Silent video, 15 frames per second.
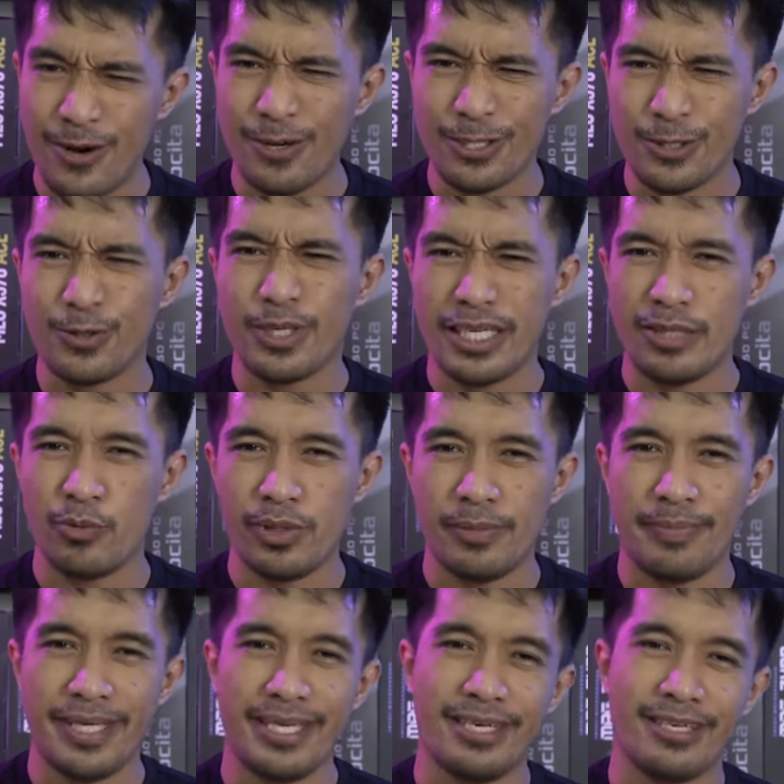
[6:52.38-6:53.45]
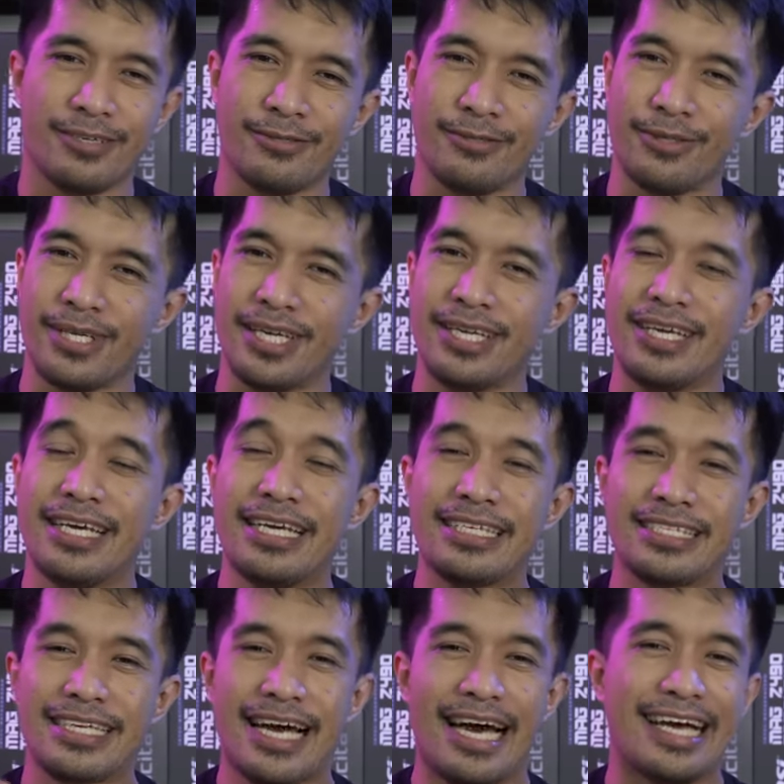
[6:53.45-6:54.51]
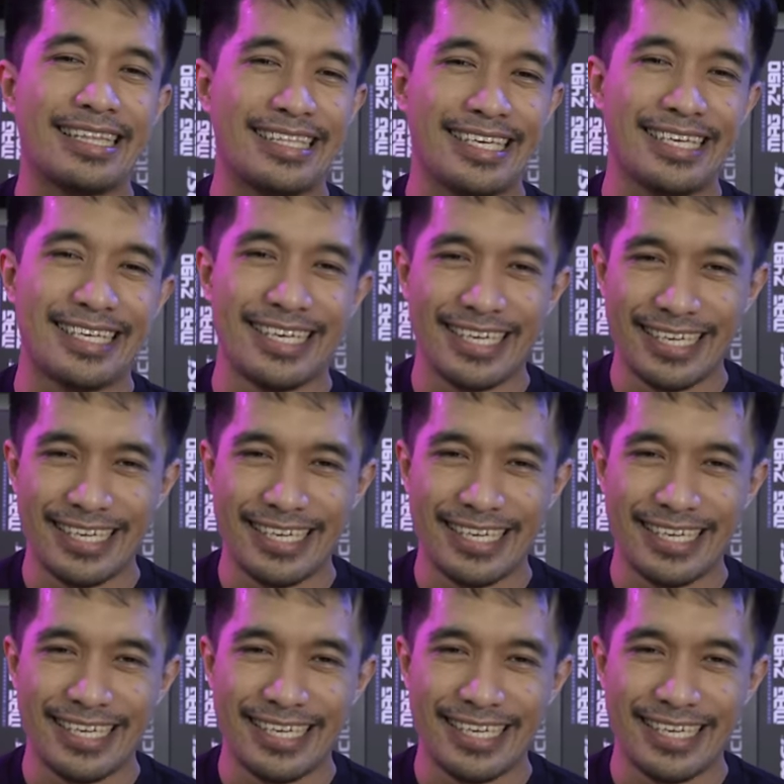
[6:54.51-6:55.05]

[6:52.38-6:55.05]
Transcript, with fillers: Also, it will be included sa ating